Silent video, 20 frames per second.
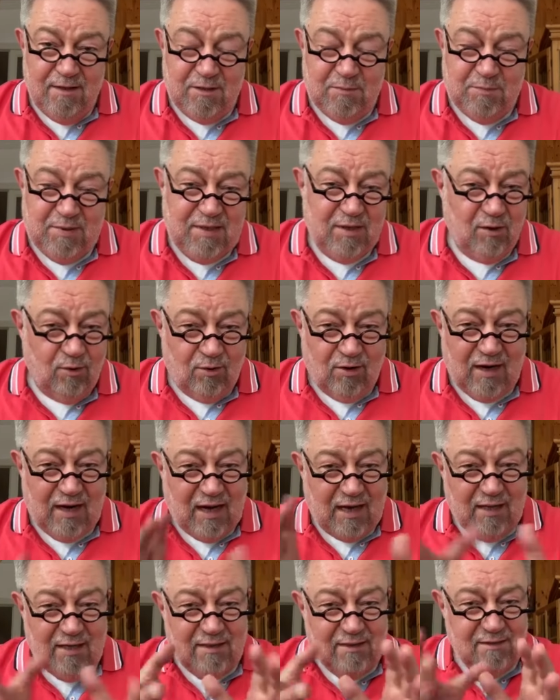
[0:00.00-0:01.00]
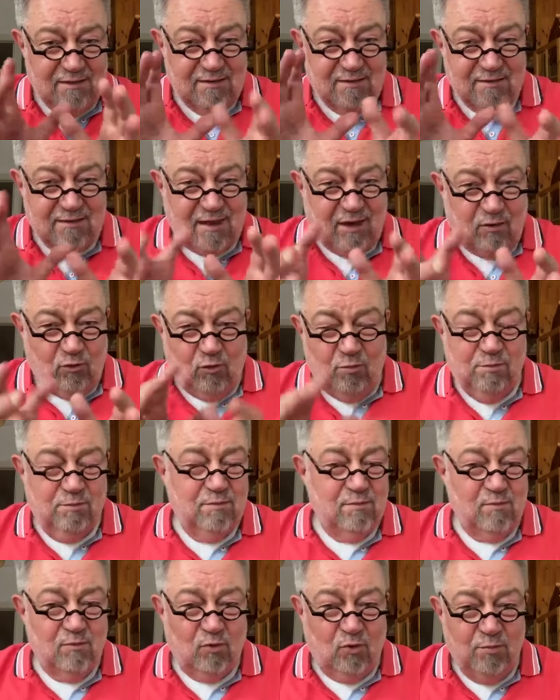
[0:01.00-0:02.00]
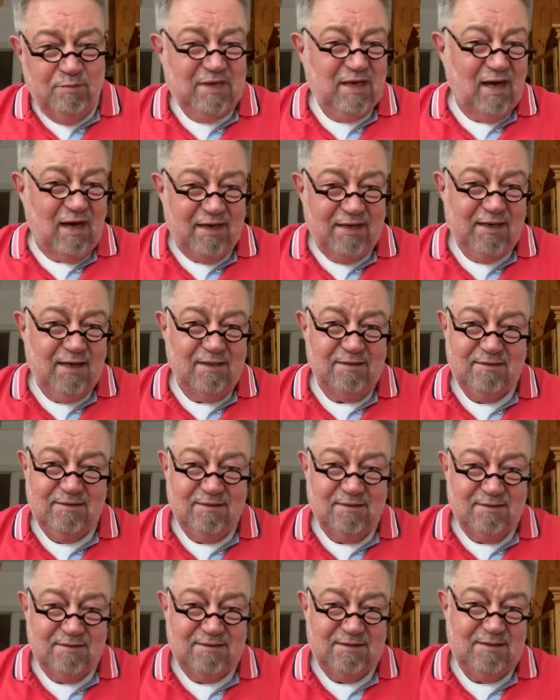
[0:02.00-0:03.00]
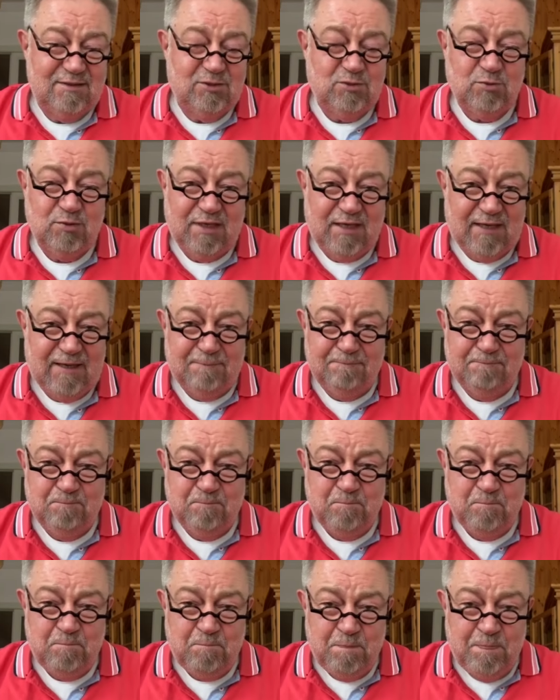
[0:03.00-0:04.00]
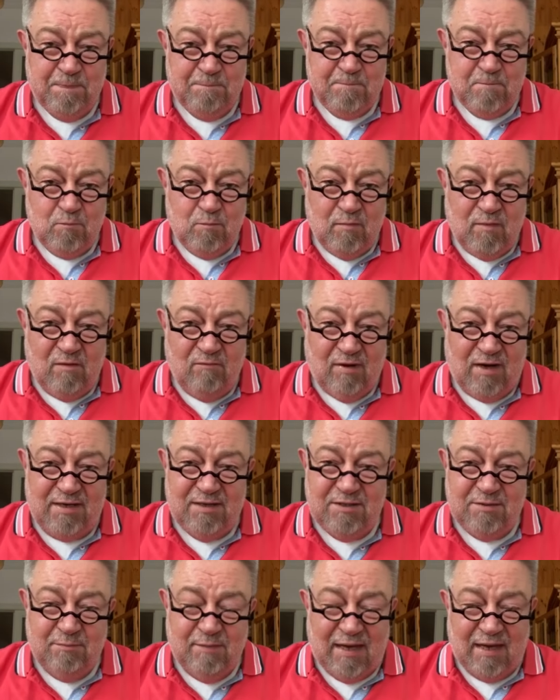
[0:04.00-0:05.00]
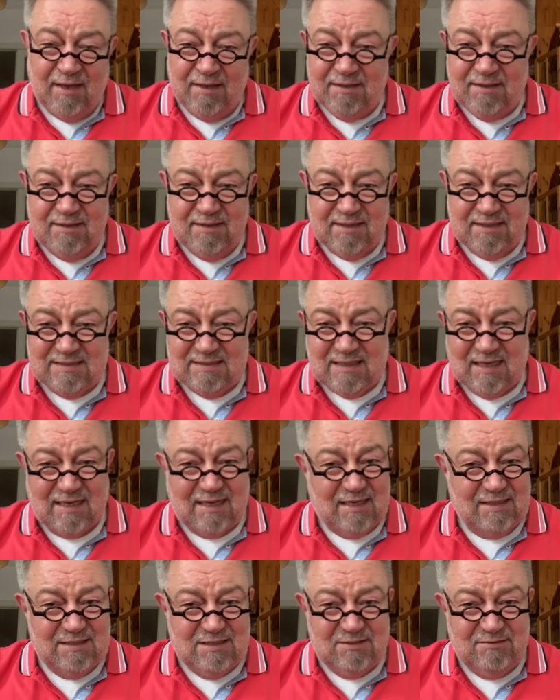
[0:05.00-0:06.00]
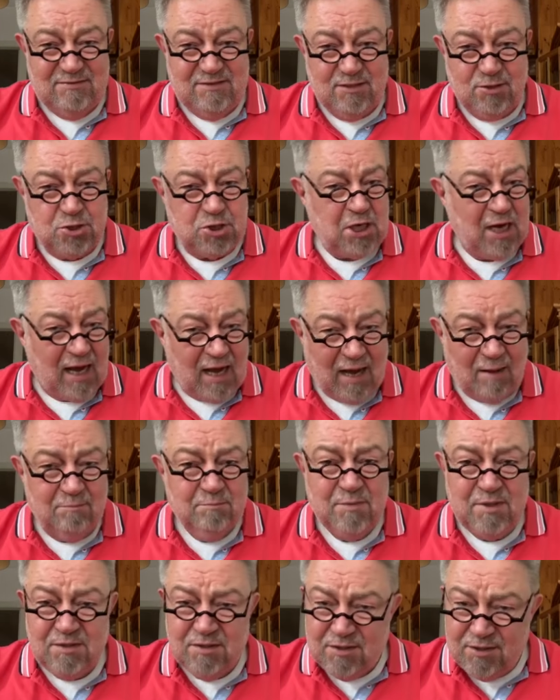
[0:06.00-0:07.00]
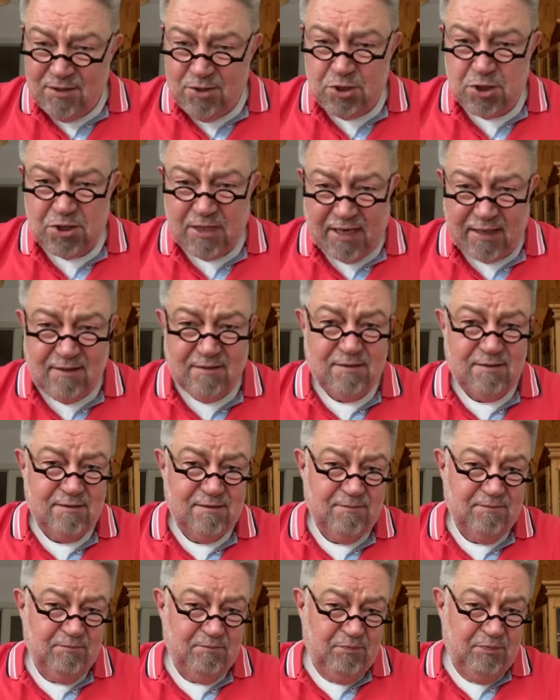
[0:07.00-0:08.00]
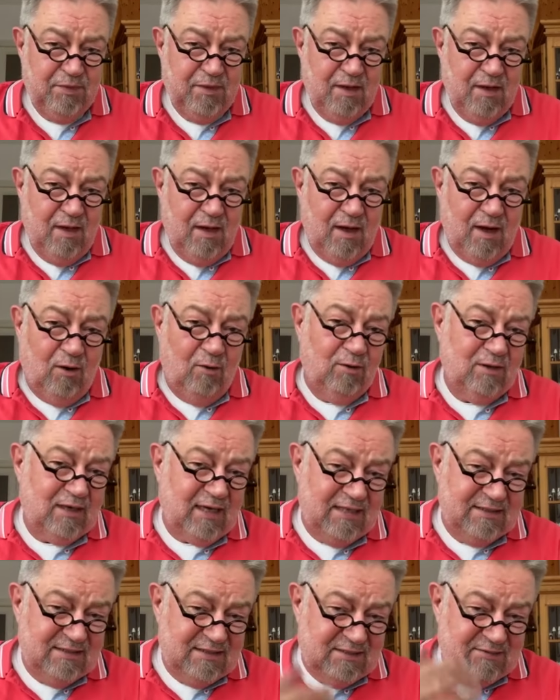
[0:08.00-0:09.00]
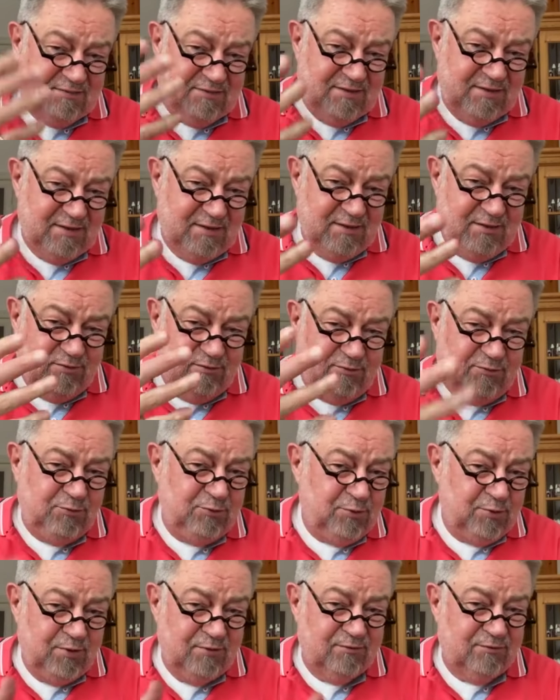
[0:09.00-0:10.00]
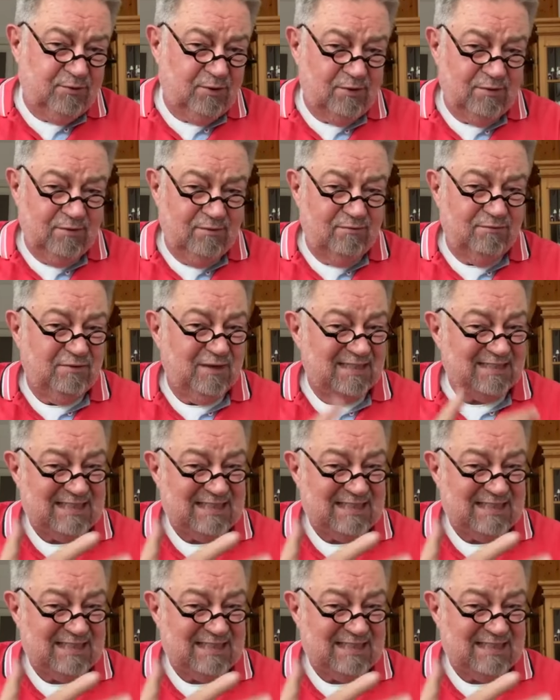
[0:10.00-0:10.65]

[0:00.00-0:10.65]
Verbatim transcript: Ich bin auch lange darum rumgeeiert, sie zu geben, weil ich merke, dass da ganz viel Scham mit drin steckt, auch ganz viel Gefühl von